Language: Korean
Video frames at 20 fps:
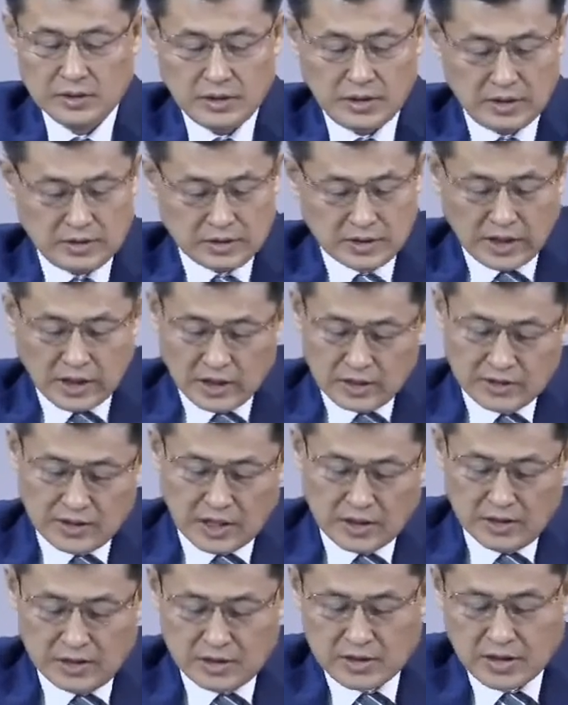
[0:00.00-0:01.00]
얘들아
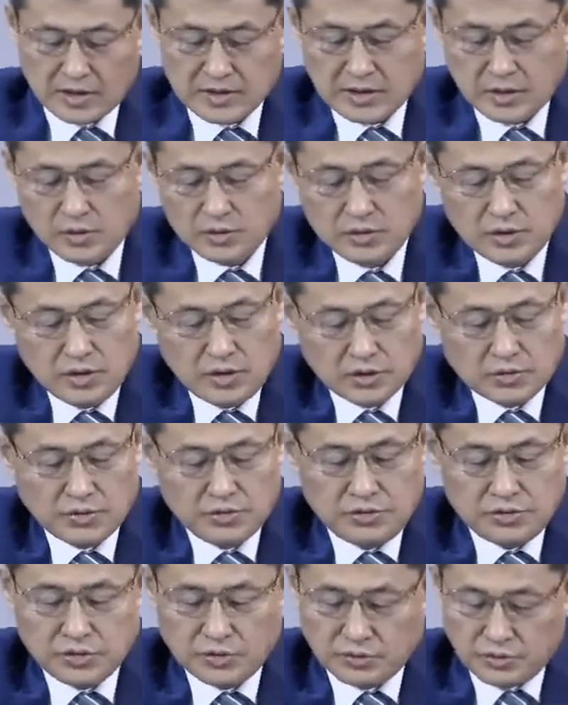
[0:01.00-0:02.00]
나를 찾아온 이
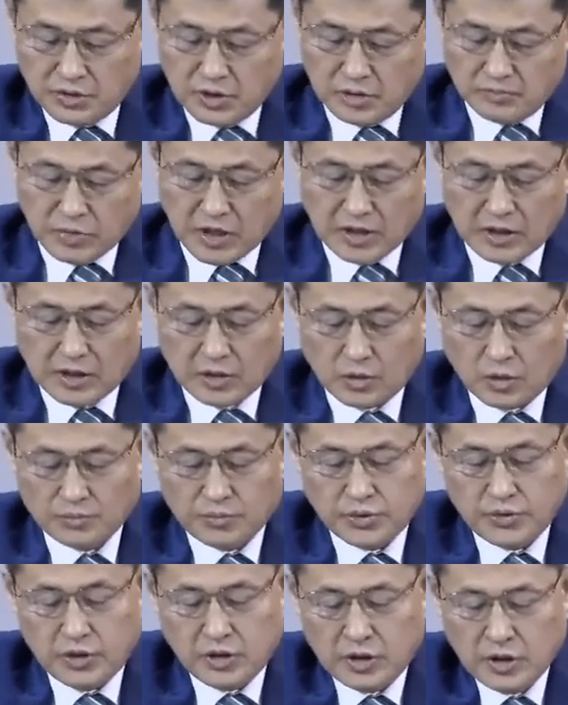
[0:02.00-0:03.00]
군중들이 배가
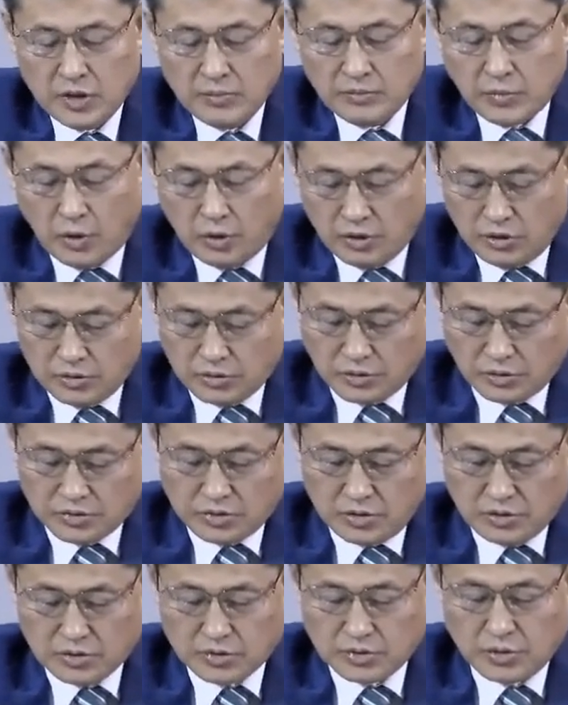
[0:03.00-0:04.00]
고프니 먹을
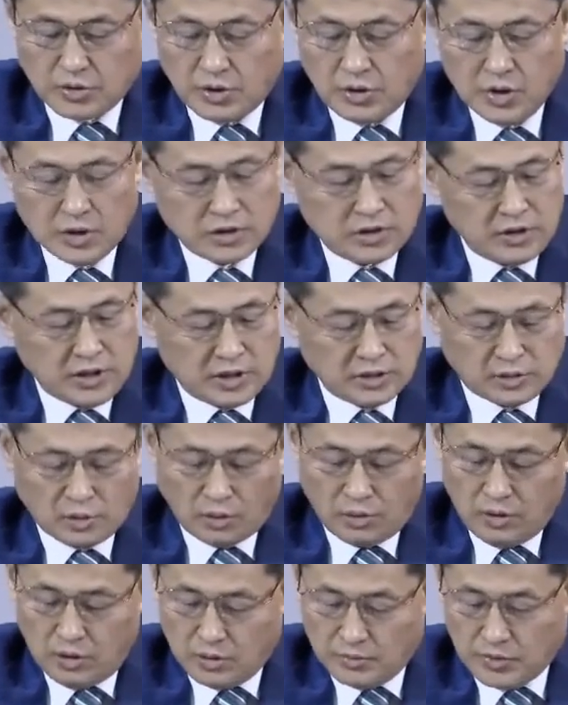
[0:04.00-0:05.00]
것을 주고 그냥
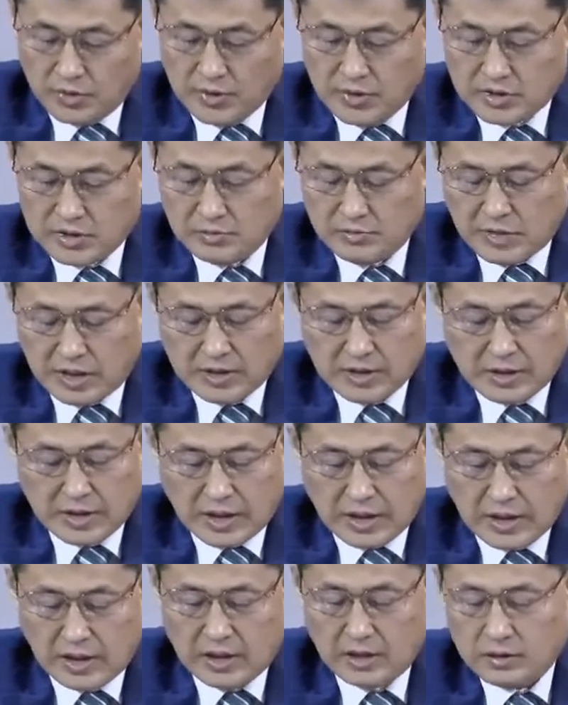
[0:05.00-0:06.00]
돌려보내지
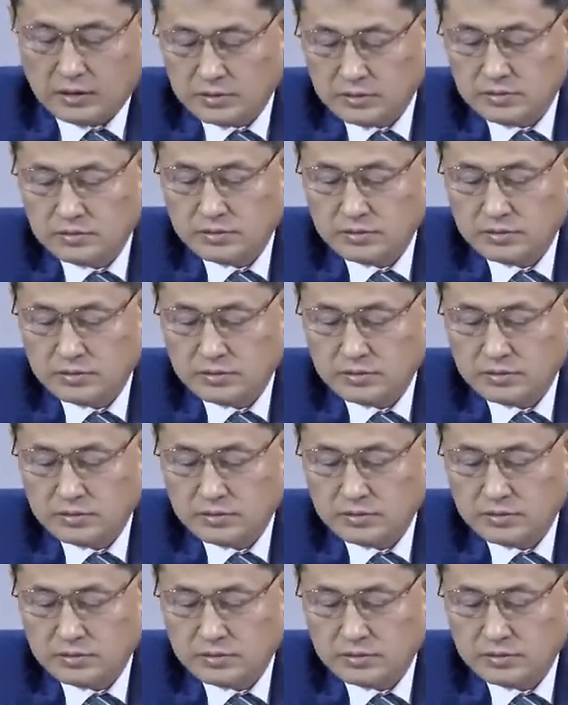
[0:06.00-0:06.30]
말아라.